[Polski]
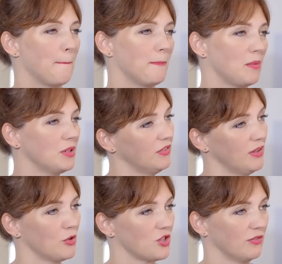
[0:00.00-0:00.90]
mamy dwie
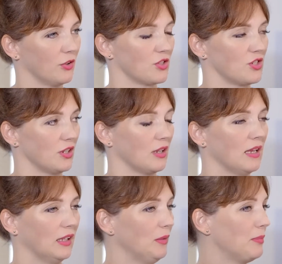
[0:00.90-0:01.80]
możliwości.
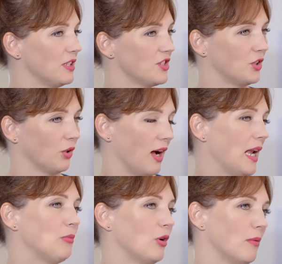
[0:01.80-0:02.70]
I będzie to
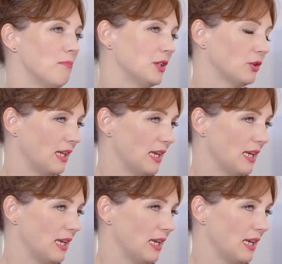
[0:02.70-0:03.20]
albo metoda